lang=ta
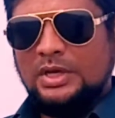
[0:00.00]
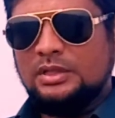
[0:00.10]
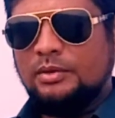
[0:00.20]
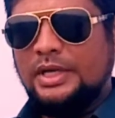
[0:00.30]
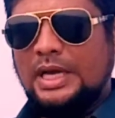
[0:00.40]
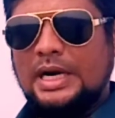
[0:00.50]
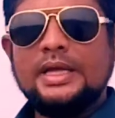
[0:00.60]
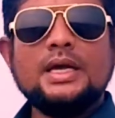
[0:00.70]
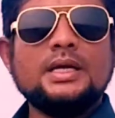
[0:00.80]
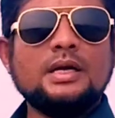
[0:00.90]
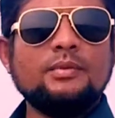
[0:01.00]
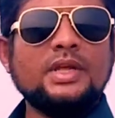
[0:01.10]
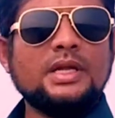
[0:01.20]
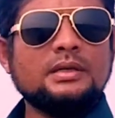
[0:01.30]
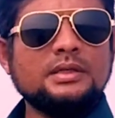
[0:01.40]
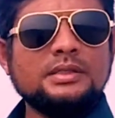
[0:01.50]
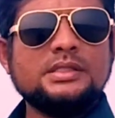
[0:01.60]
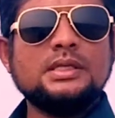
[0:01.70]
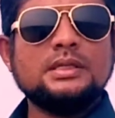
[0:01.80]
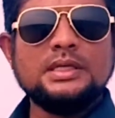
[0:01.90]
மற்றபடி அடையாறு அப்படிங்கிறது
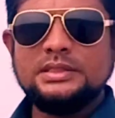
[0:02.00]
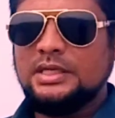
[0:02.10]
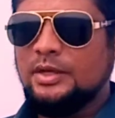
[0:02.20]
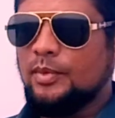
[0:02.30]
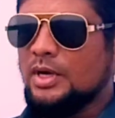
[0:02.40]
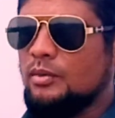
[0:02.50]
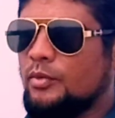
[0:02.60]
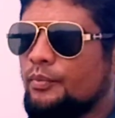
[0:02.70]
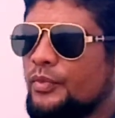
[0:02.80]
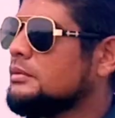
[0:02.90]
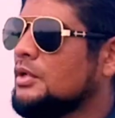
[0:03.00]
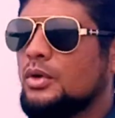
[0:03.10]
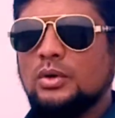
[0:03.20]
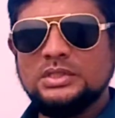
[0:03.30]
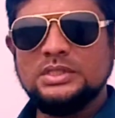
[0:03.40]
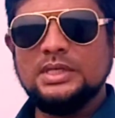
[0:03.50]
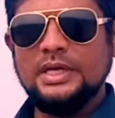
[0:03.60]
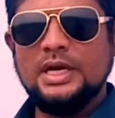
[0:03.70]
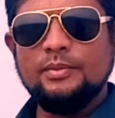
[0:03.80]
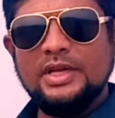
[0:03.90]
தென் சென்னை பக்கமும்
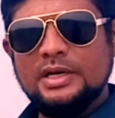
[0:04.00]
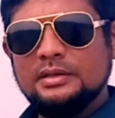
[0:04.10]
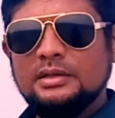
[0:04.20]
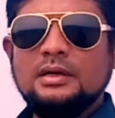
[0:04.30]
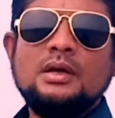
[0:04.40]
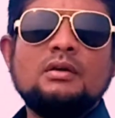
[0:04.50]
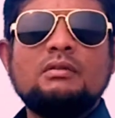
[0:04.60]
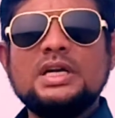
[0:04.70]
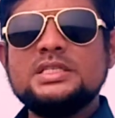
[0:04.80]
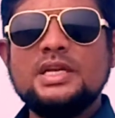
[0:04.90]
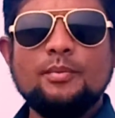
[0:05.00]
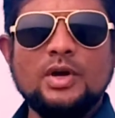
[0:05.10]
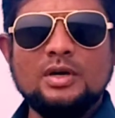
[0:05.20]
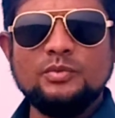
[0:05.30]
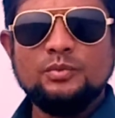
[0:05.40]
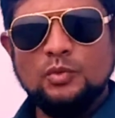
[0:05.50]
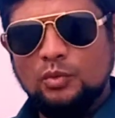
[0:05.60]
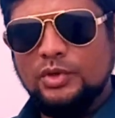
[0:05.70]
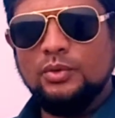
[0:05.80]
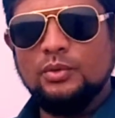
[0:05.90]
கொசஸ்தலை அப்படிங்கிறது வடசென்னை பக்கமும்
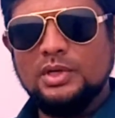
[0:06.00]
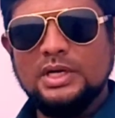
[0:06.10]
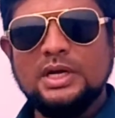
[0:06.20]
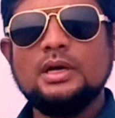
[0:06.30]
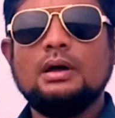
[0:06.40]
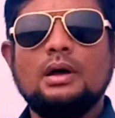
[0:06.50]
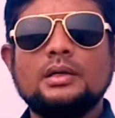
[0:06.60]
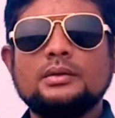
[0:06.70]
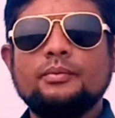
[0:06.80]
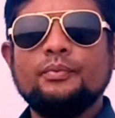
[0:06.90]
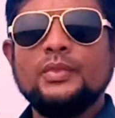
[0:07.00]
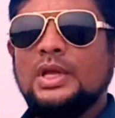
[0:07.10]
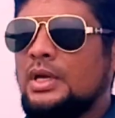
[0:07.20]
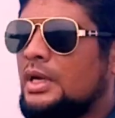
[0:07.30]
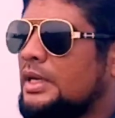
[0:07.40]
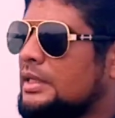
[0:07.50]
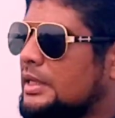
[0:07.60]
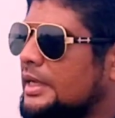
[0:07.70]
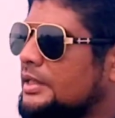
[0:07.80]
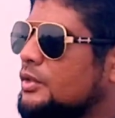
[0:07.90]
ஓடிக்கொண்டிருக்கிற ஆறு
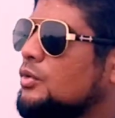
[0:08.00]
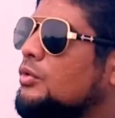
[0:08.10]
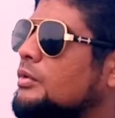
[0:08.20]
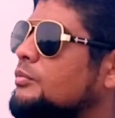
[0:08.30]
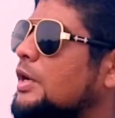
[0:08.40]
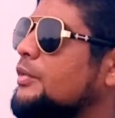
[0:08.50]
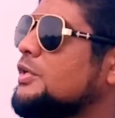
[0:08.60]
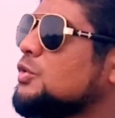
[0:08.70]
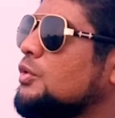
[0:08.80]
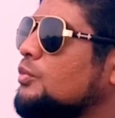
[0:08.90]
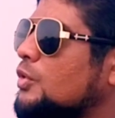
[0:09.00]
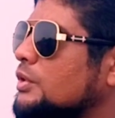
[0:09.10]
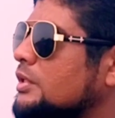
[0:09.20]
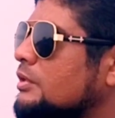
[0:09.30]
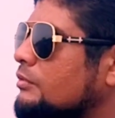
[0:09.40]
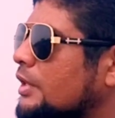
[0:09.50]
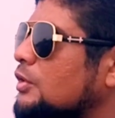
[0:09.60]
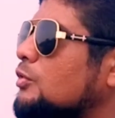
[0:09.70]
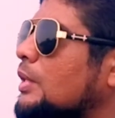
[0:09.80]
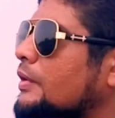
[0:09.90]
இதில் இந்த கூவம் அப்படின்னு சொல்லும் பொழுது
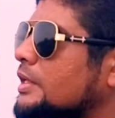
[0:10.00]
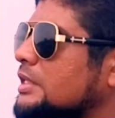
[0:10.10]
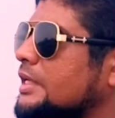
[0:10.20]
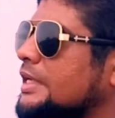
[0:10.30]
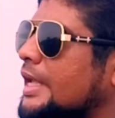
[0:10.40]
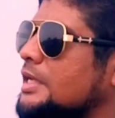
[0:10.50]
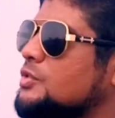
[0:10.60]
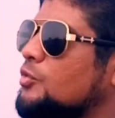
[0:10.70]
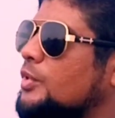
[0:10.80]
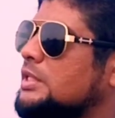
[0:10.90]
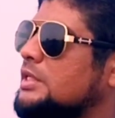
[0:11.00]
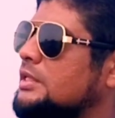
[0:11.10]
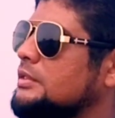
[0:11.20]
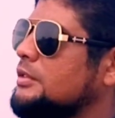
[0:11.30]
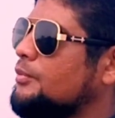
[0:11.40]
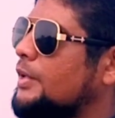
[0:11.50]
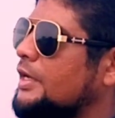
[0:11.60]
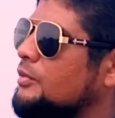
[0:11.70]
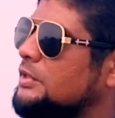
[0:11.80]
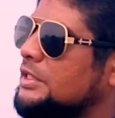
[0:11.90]
வேலூர் மாவட்டத்தில் கேசவபுரத்துலேருந்து
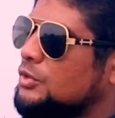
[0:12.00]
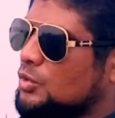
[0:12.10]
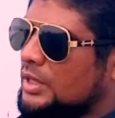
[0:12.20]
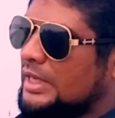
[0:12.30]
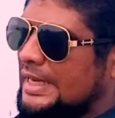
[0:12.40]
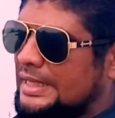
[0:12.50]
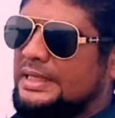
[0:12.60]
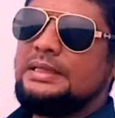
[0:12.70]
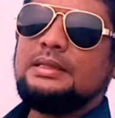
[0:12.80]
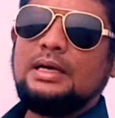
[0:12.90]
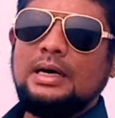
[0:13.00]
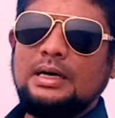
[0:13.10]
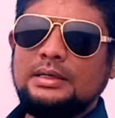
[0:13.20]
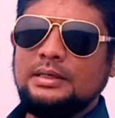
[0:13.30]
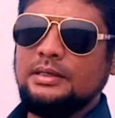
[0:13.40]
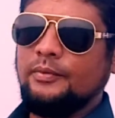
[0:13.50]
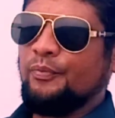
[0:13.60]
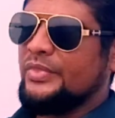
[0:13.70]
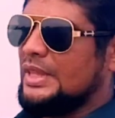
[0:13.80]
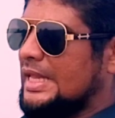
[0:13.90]
பயணம் த தொடங்குகிற இந்த ஆறு
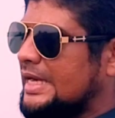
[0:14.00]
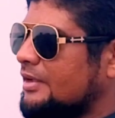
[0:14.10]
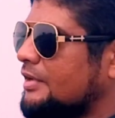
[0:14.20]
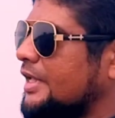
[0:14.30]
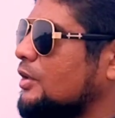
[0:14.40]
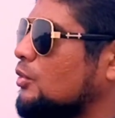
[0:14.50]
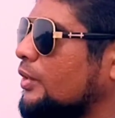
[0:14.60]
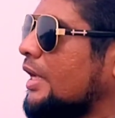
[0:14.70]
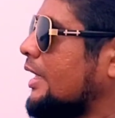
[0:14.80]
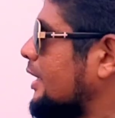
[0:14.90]
நிறைவடையக்கூடிய